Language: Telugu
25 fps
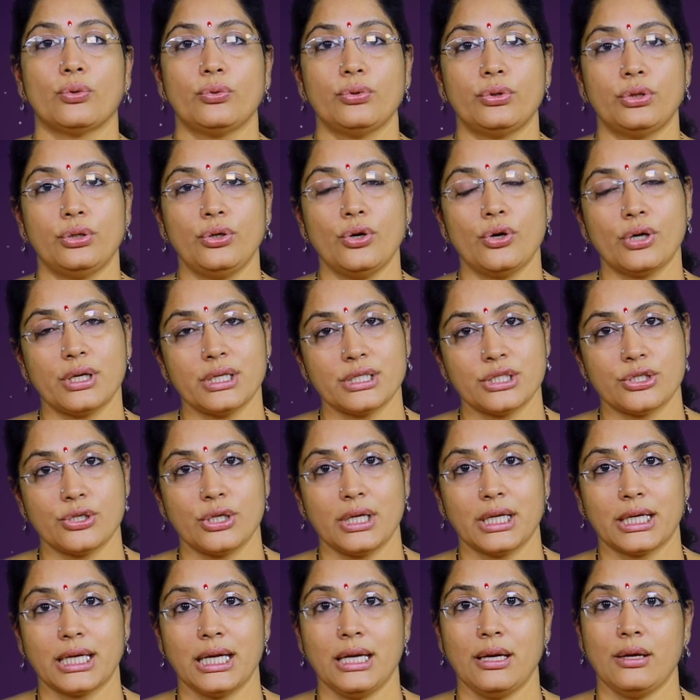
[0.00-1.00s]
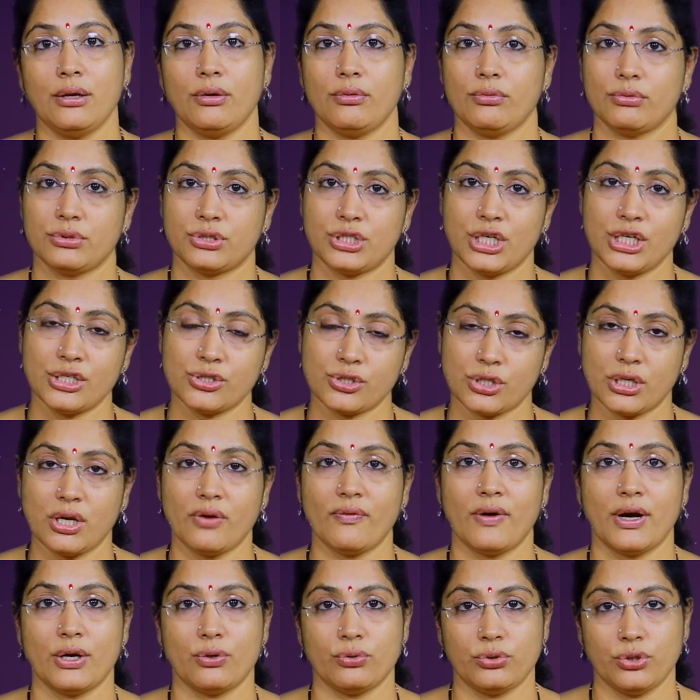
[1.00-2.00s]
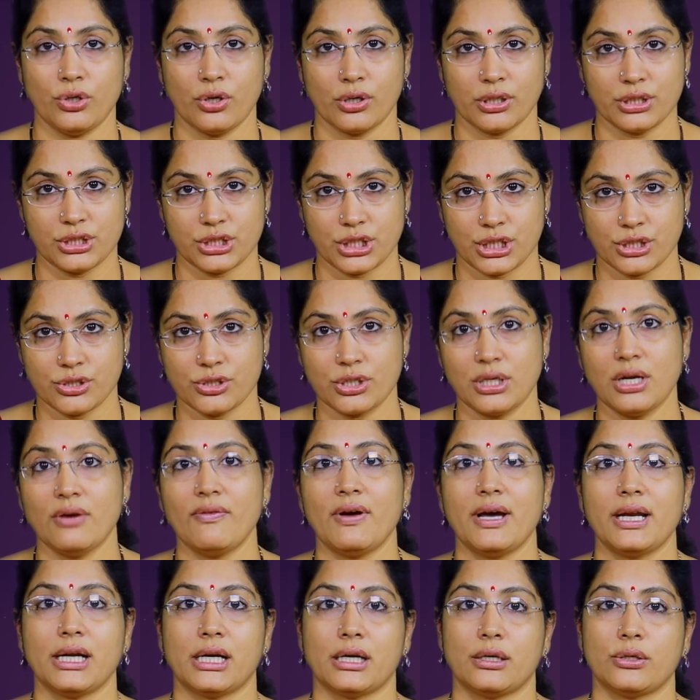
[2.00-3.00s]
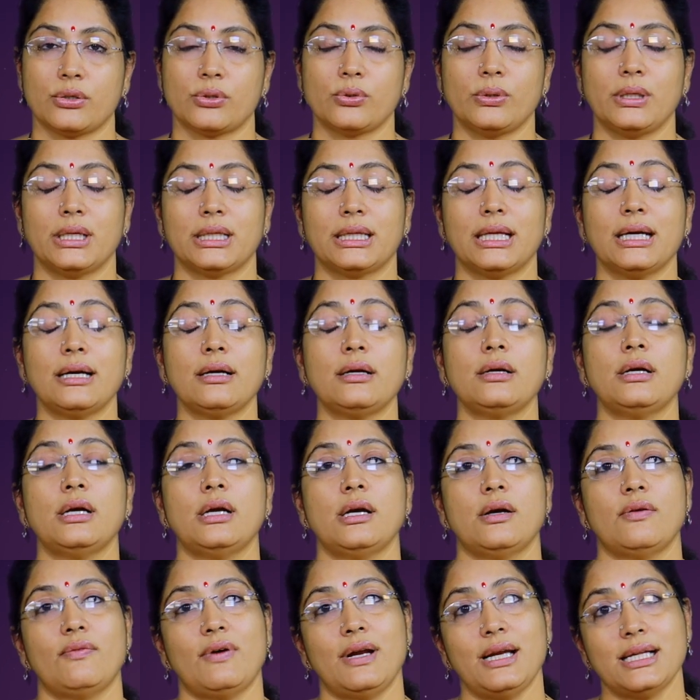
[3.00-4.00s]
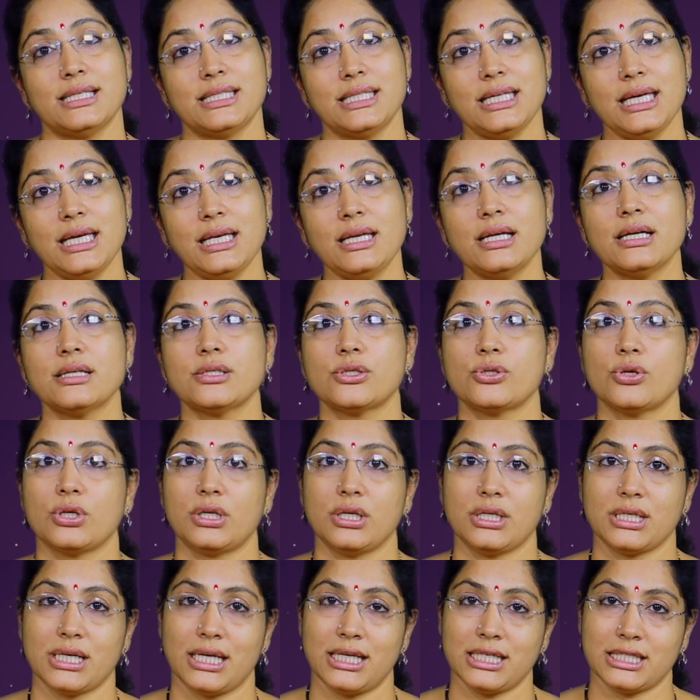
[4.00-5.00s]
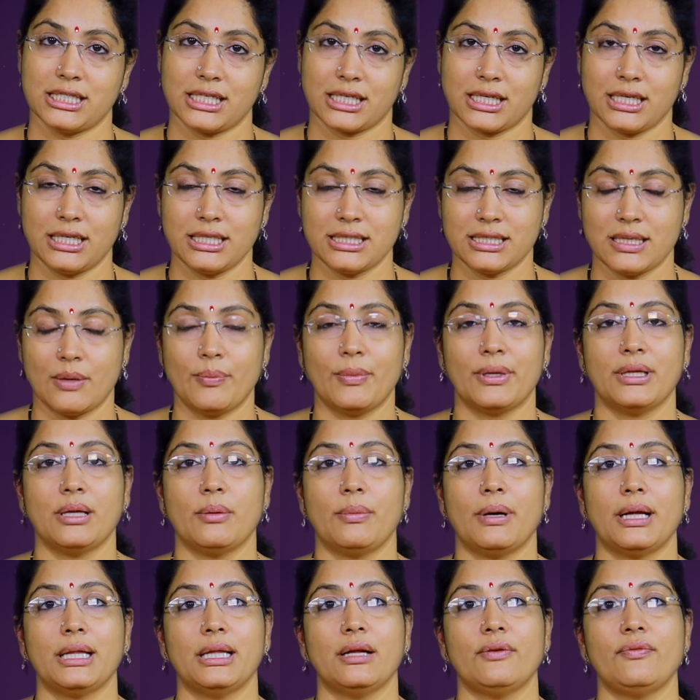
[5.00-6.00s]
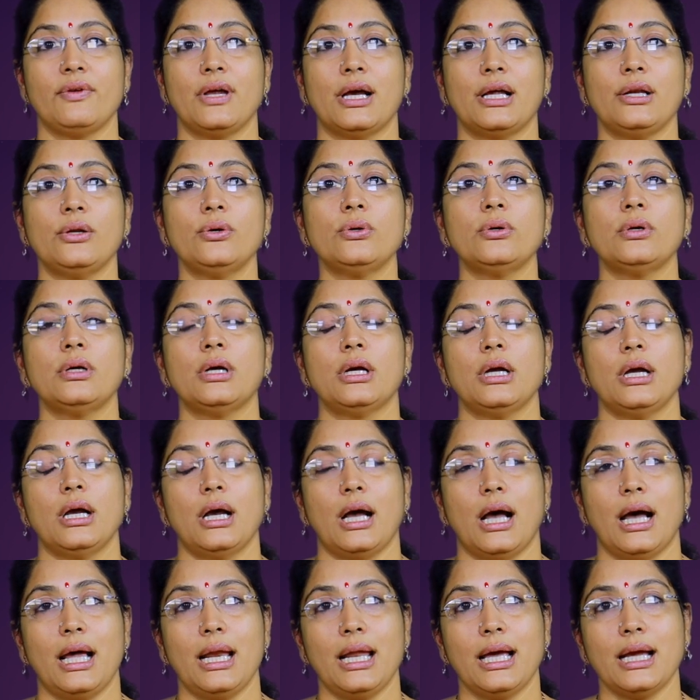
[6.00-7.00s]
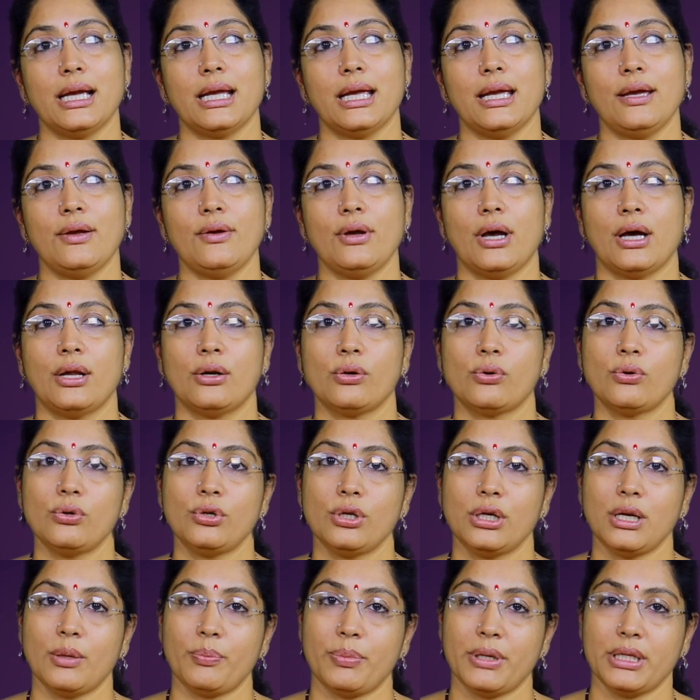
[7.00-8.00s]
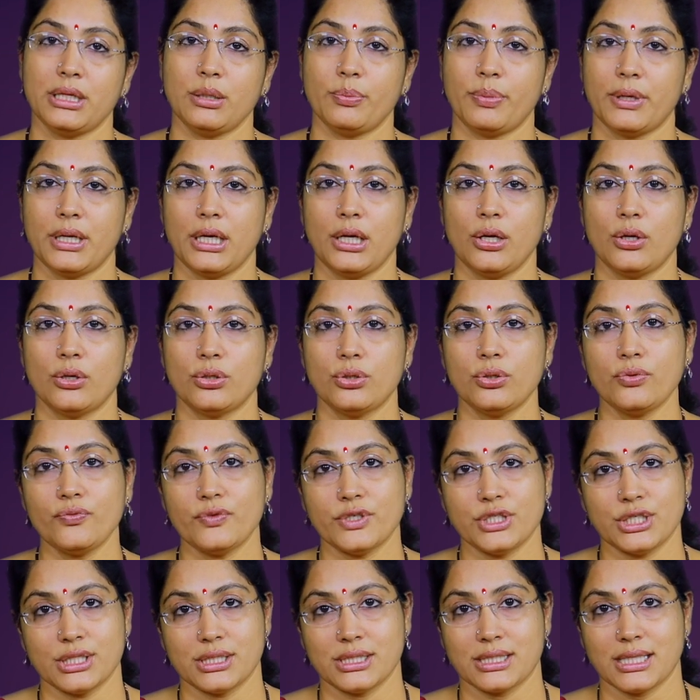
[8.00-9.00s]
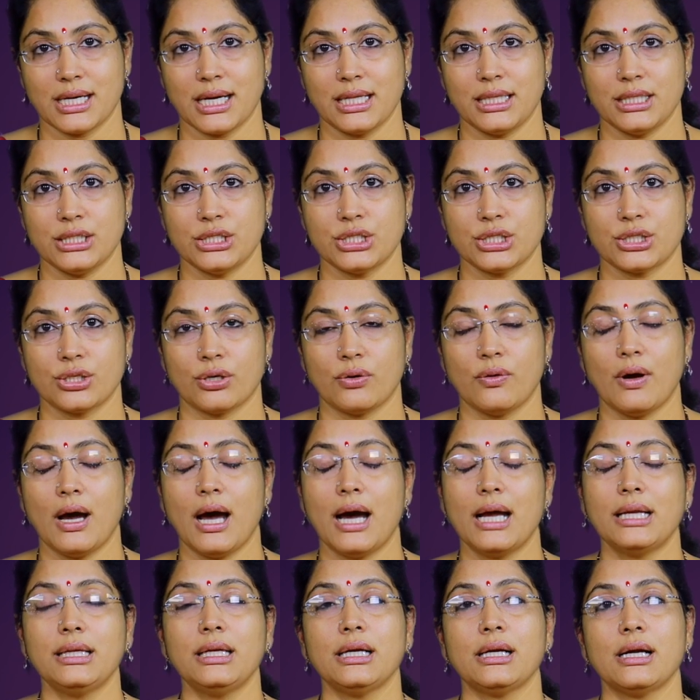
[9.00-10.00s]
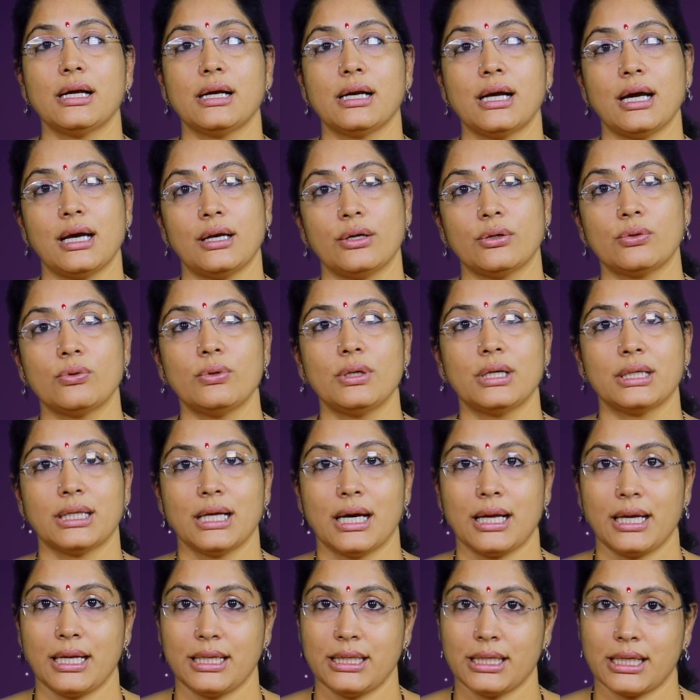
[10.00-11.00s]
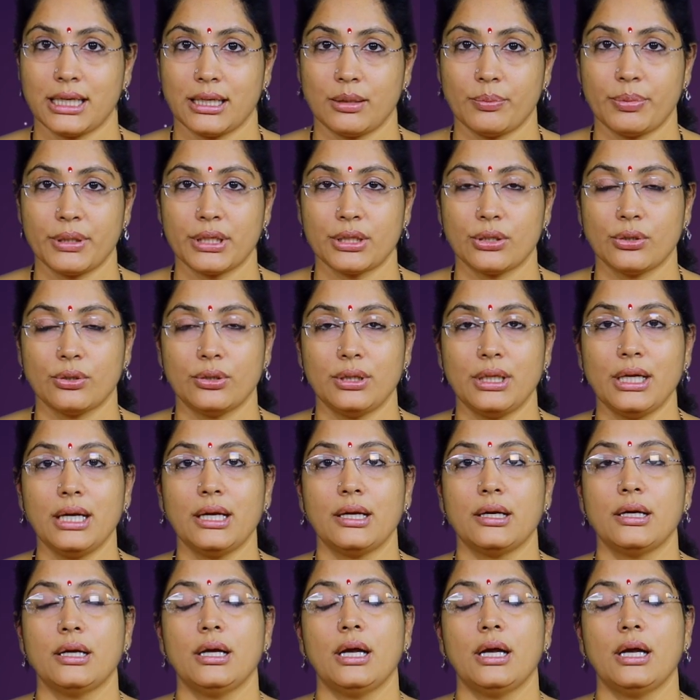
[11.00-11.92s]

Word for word: ఉద్యోగస్తులకి చేస్తున్న వారు ఉద్యోగం చేస్తున్న వారికి అనుకూలత వాళ్ళ సీనియర్స్ తోటి చాలా చక్కటి సంబంధ బాంధవ్యాలు అలాగే అనుకుంటున్న ప్రతి పనిలోనూ విజయం సాధించటం ఆర్థికంగా అనుకూలత అనేది కనపడుతోంది